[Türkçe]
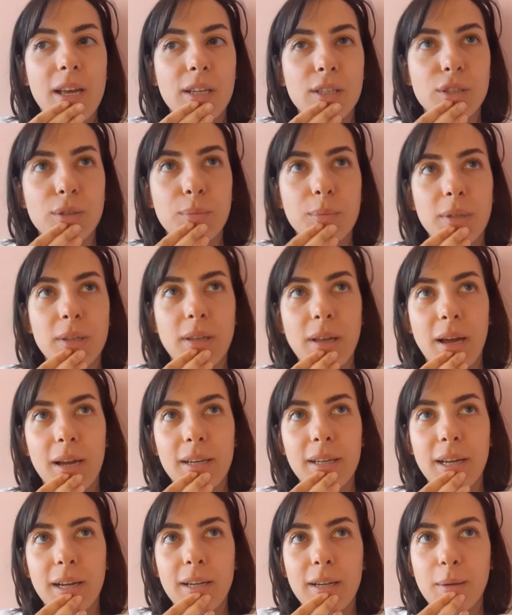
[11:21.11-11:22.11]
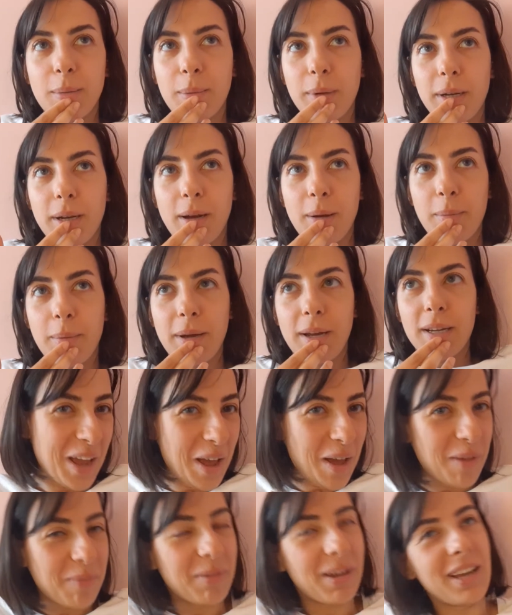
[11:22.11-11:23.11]
Şimdi Derya ile beraber
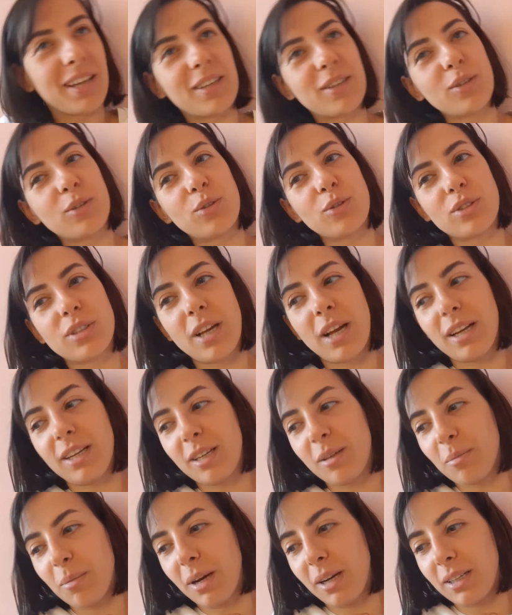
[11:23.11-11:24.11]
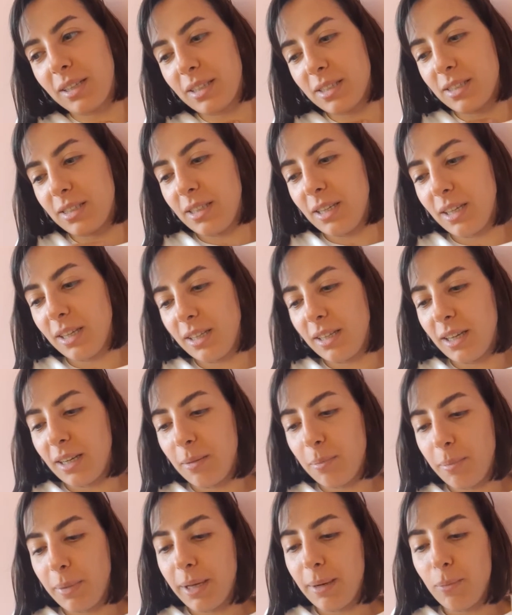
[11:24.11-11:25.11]
belki güzellik merkezine
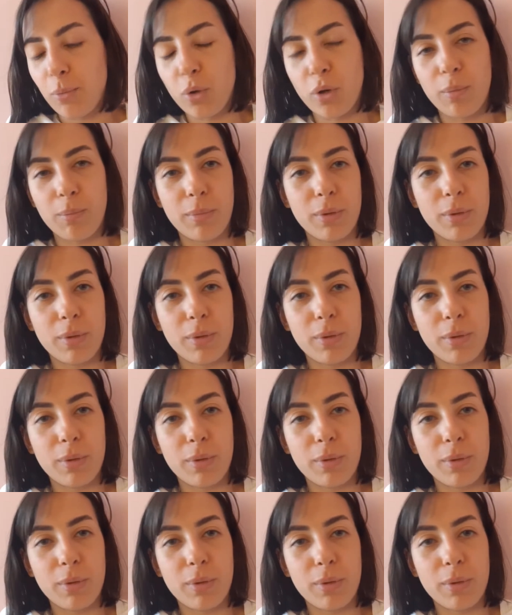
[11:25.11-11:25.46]
giderim bilmiyorum.